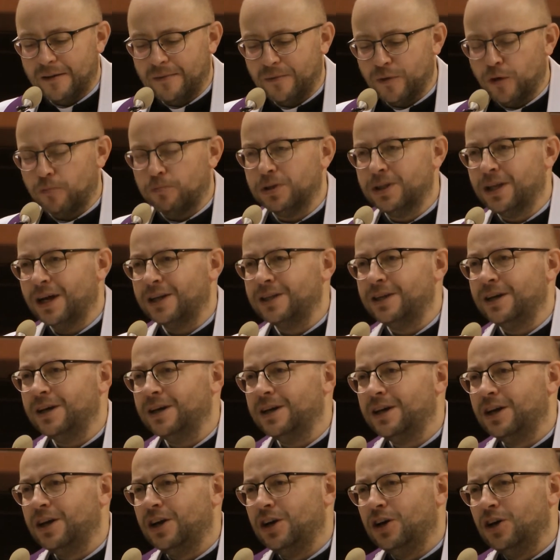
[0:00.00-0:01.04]
To pytanie,
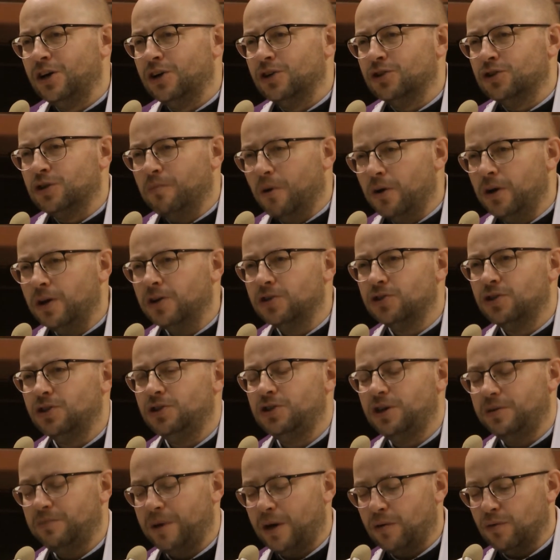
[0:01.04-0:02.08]
czy moje
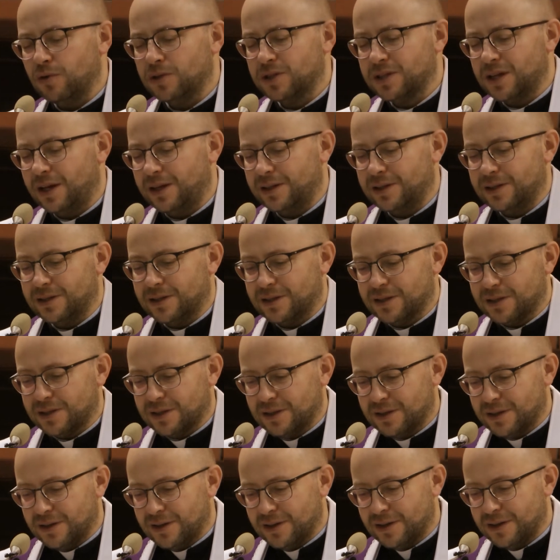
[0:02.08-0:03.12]
życie miało sens?
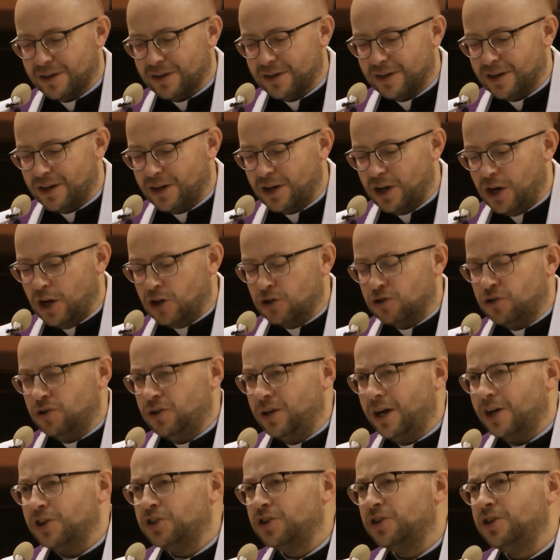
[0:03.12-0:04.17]
Czy
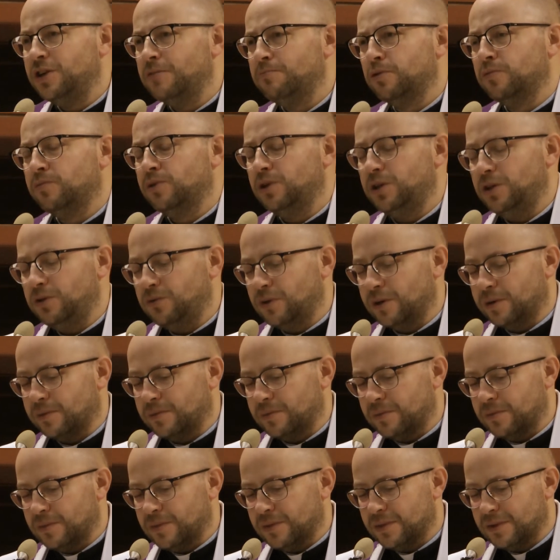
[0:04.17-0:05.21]
ja się nie
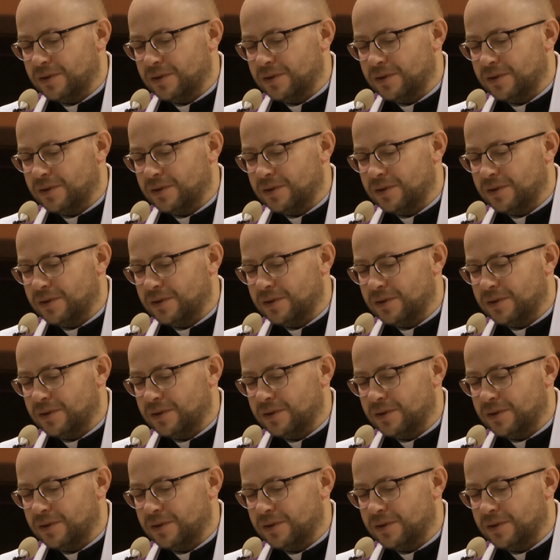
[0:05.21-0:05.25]
pomyliłem?